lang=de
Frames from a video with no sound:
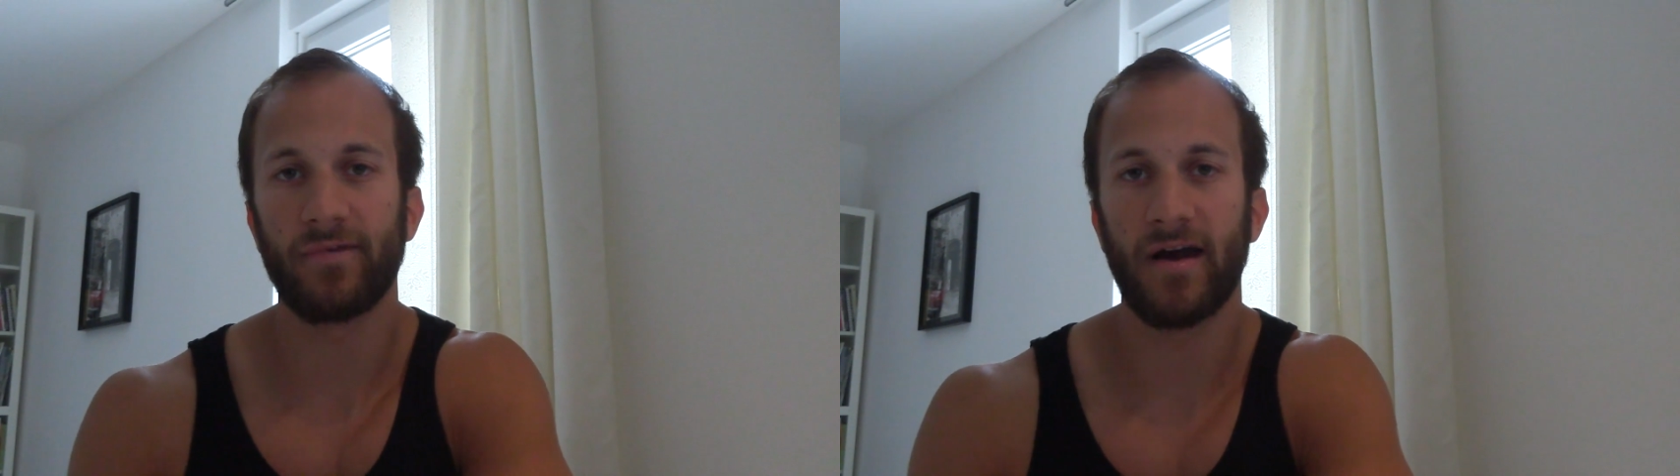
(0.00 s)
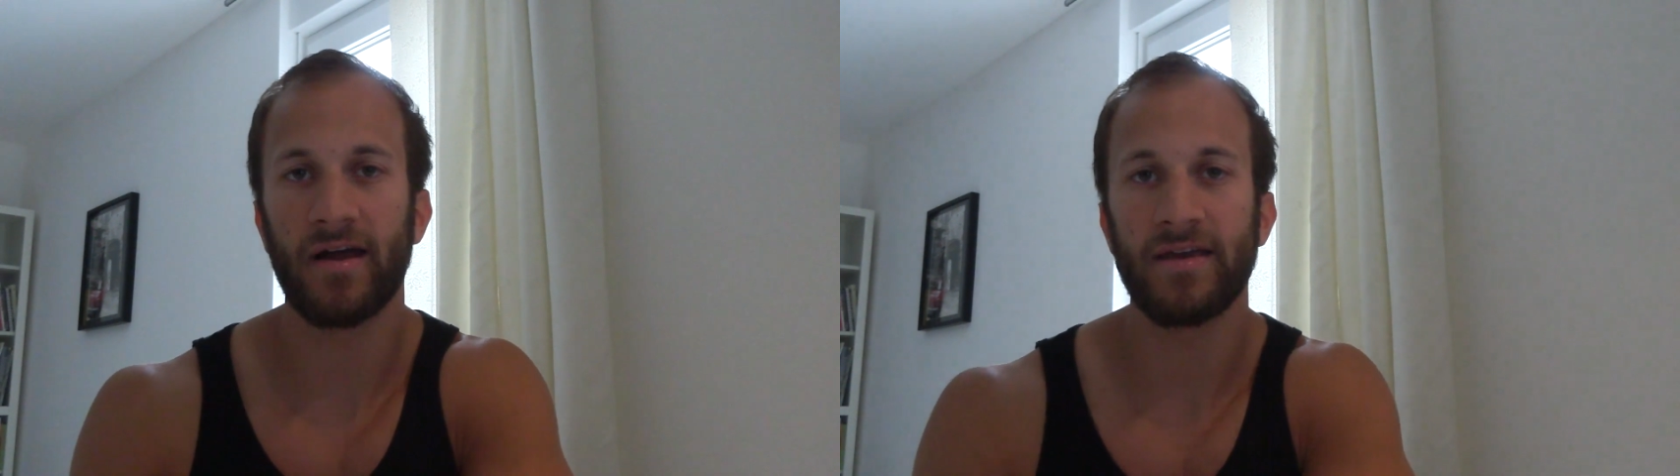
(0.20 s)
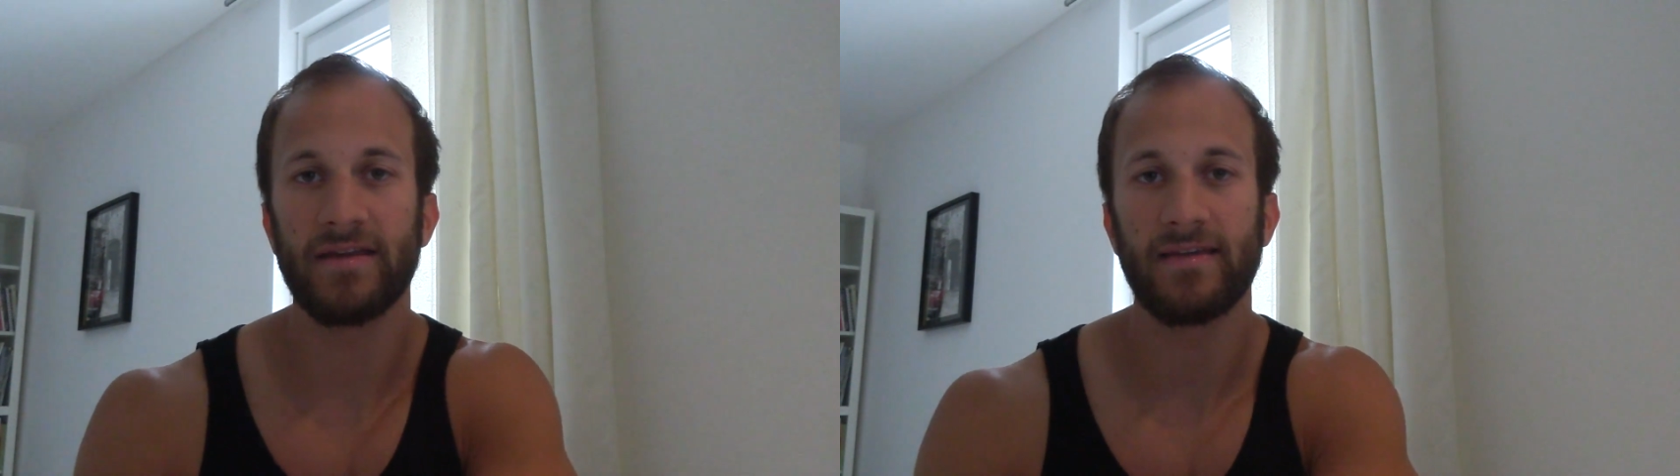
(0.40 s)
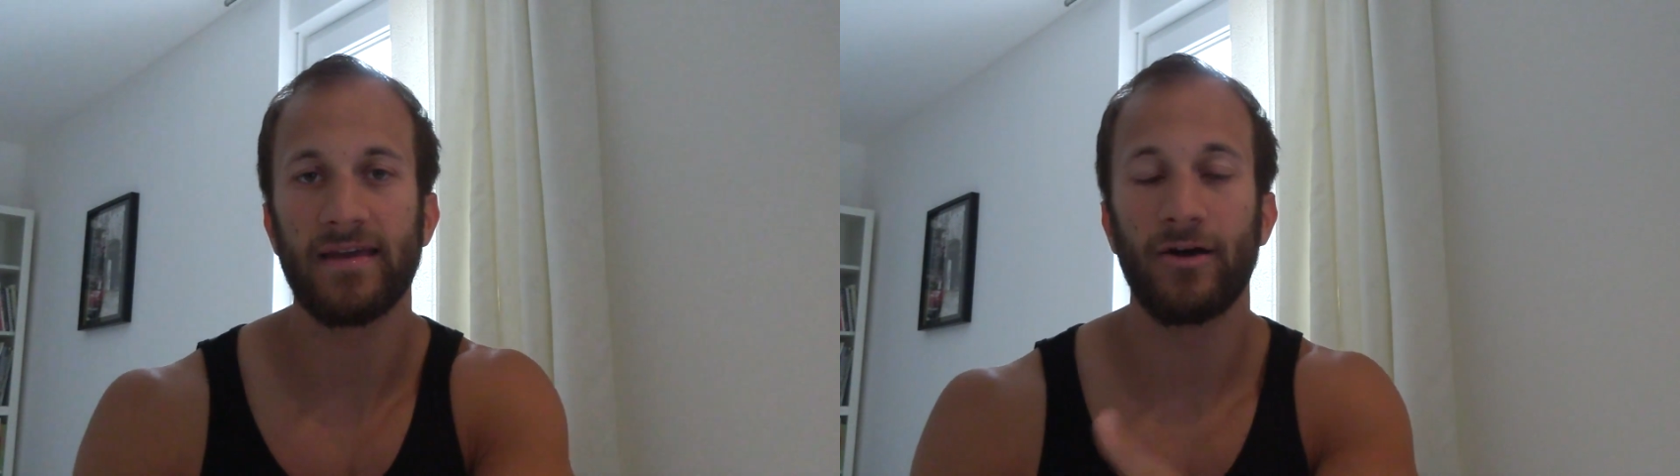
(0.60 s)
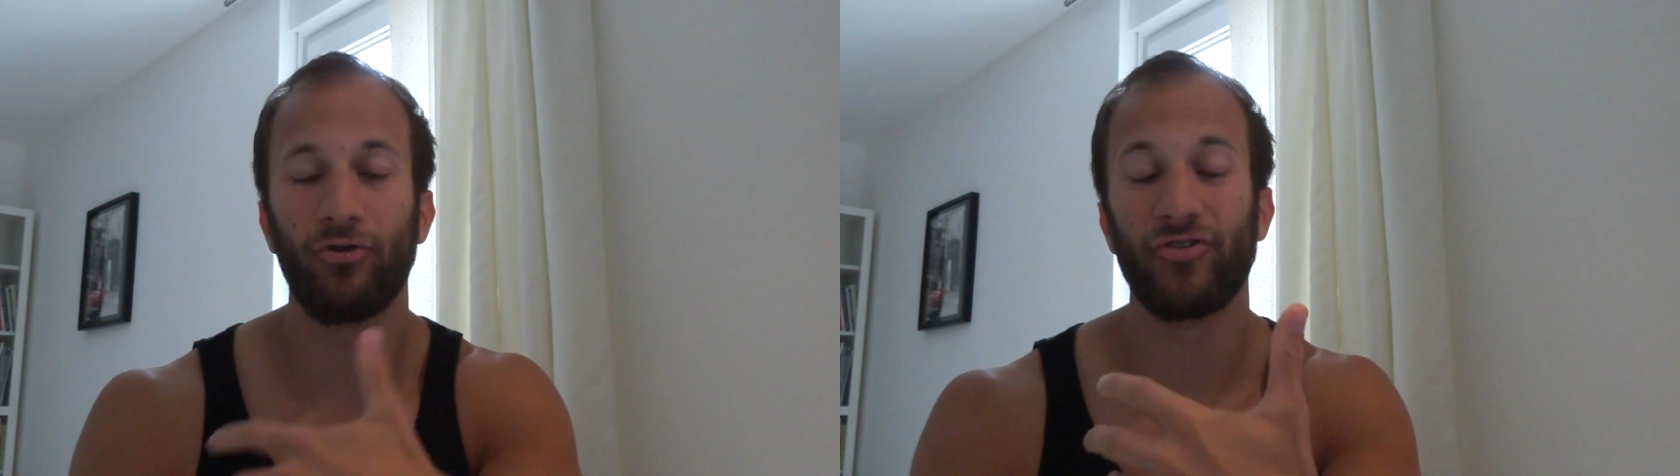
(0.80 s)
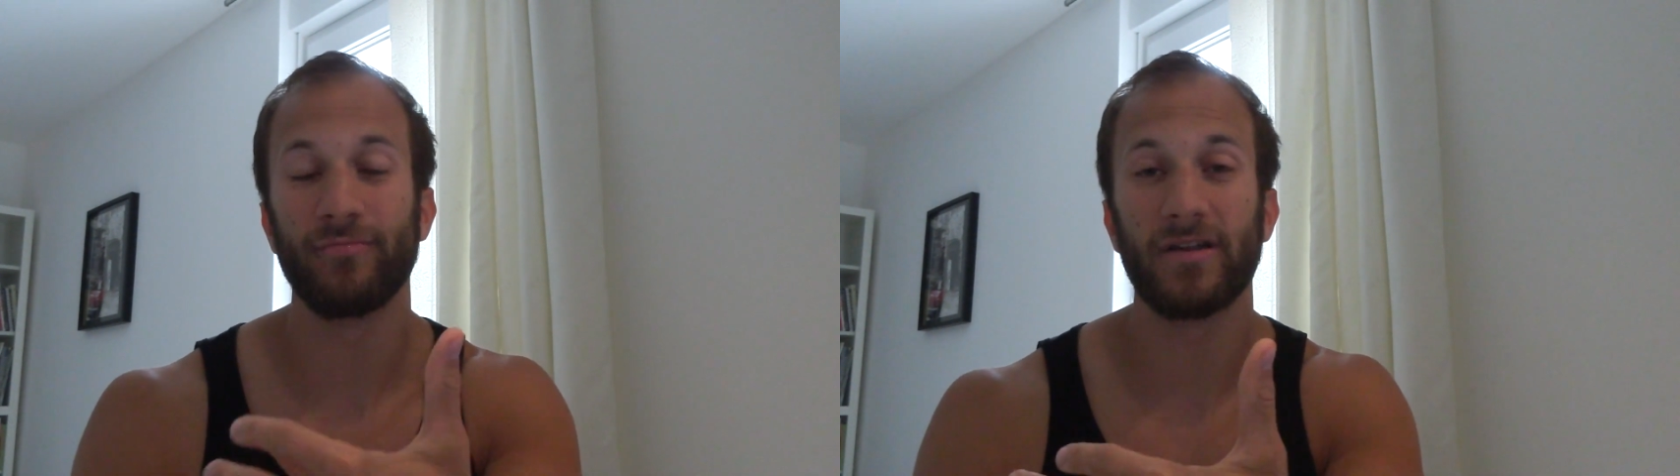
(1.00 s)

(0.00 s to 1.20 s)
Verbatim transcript: keine Ideen aus dem